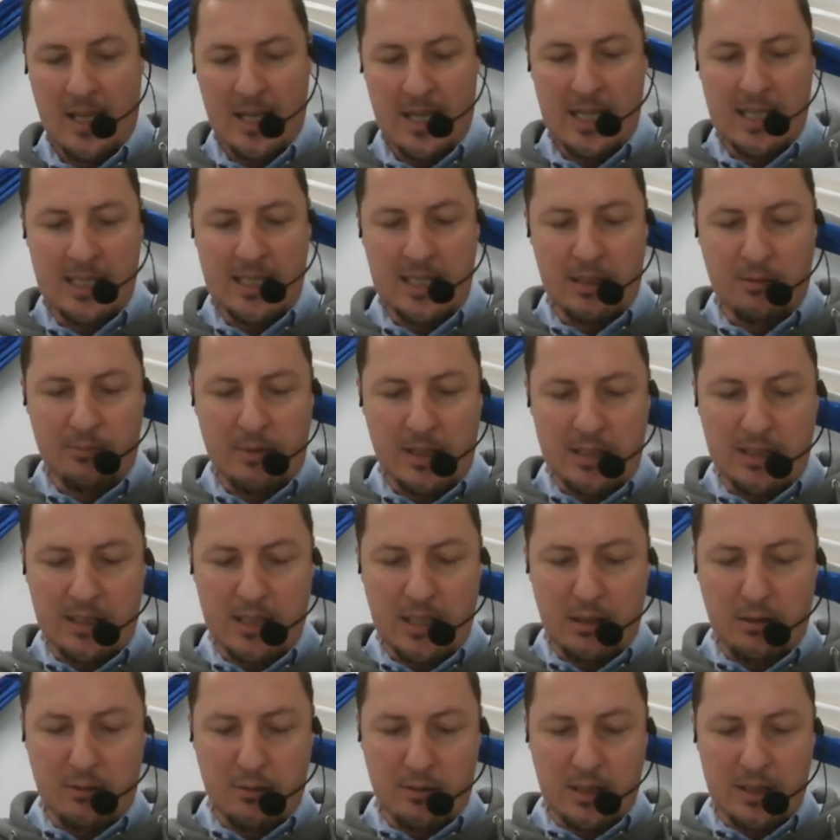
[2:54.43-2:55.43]
En el
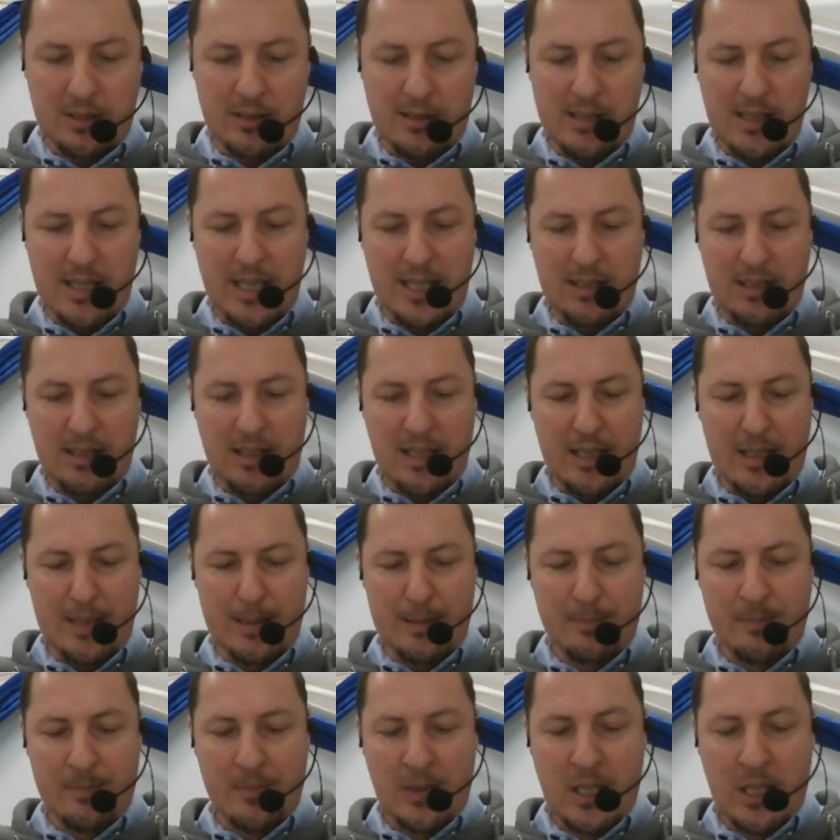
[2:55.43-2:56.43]
versículo 7,